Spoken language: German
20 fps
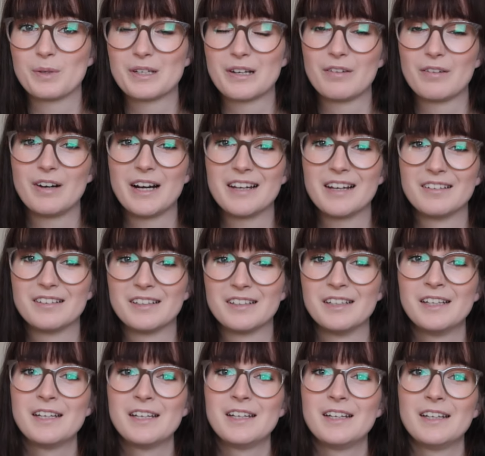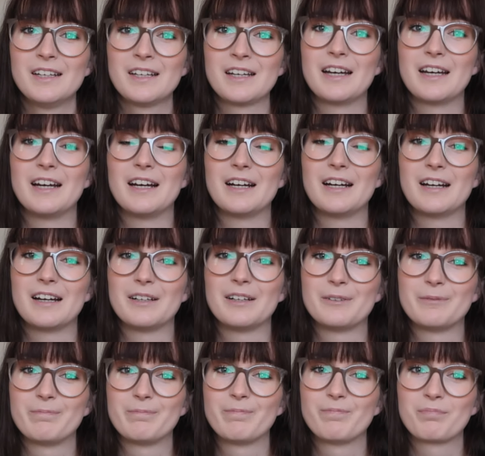mittlerweile äh,
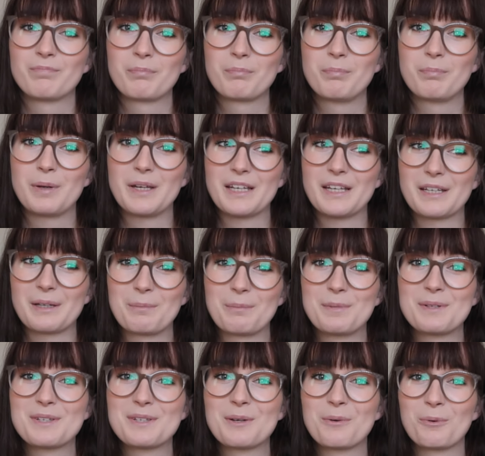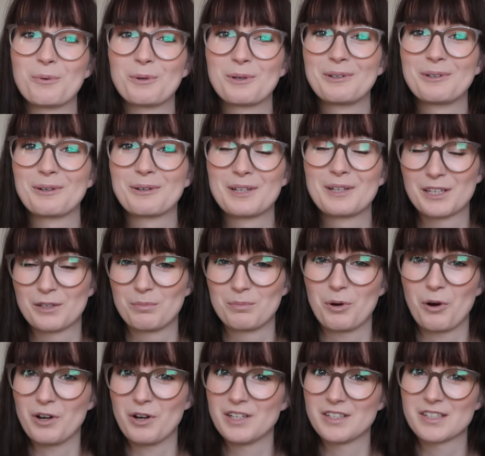bin ich ein bisschen unglücklich und
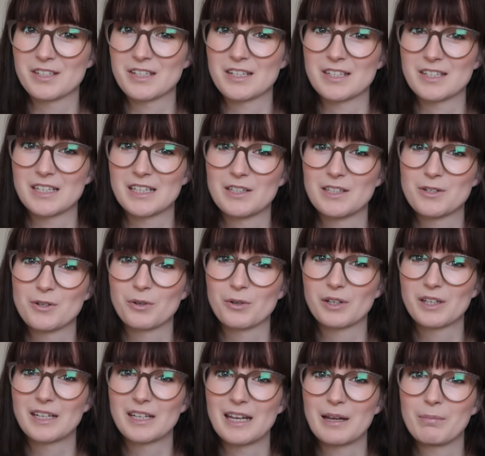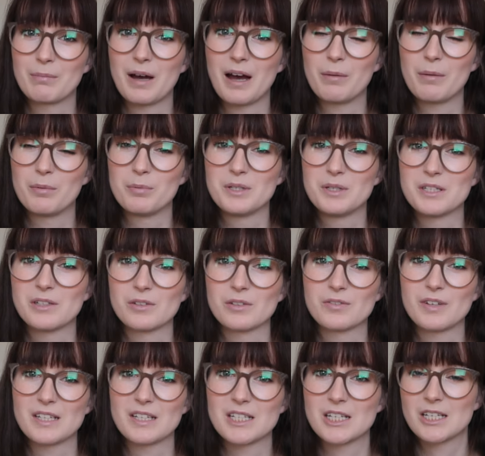bereue es, dass ich ihn zurückgegeben habe,
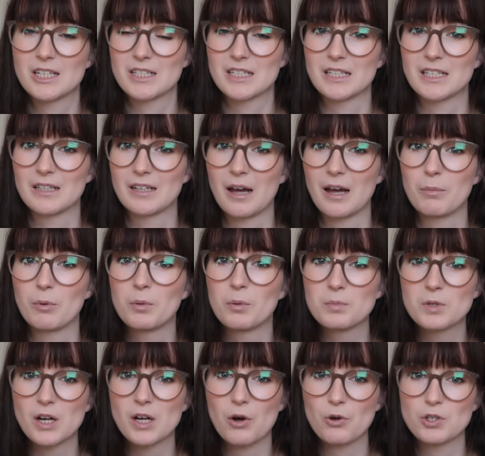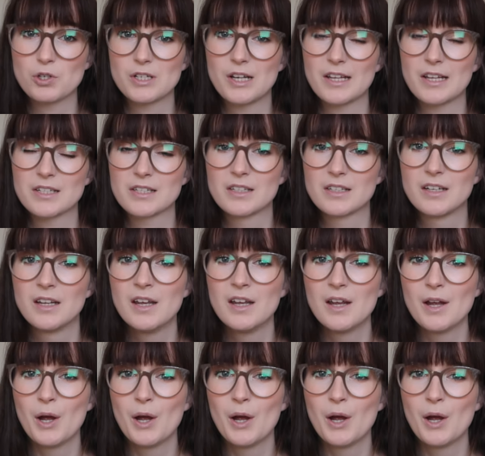beziehungsweise dass ich ihn habe umtauschen lassen.